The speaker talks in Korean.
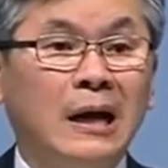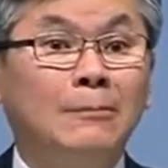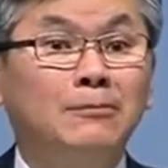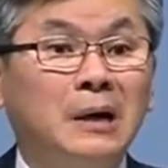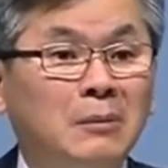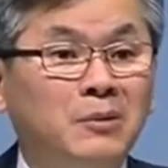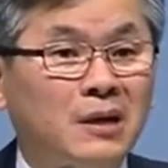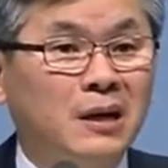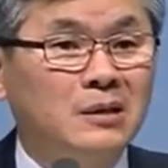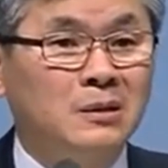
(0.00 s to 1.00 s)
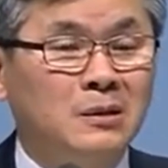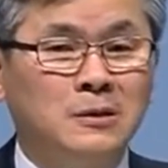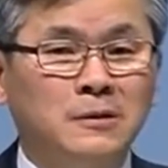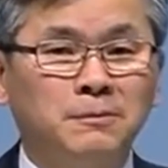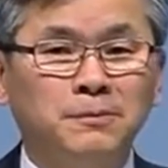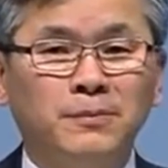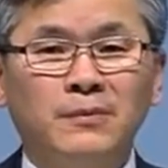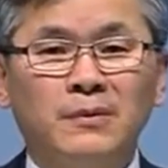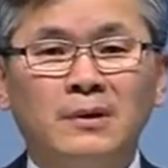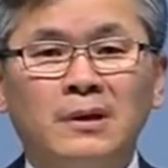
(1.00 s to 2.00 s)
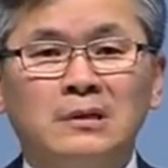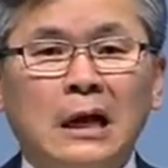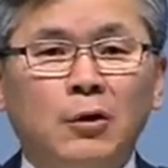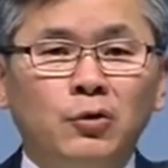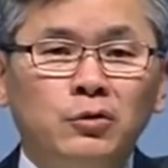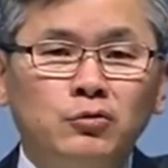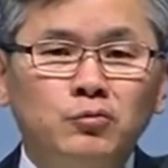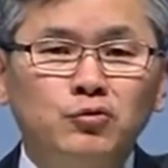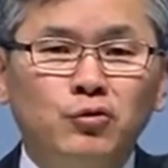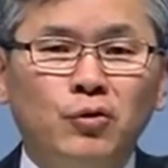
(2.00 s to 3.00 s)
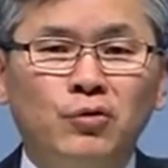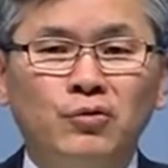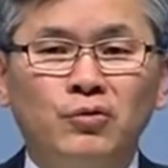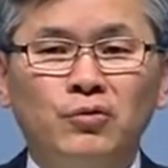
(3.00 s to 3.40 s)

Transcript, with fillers: 아브라함이 그랬던 것처럼 사월을 꿈꾸고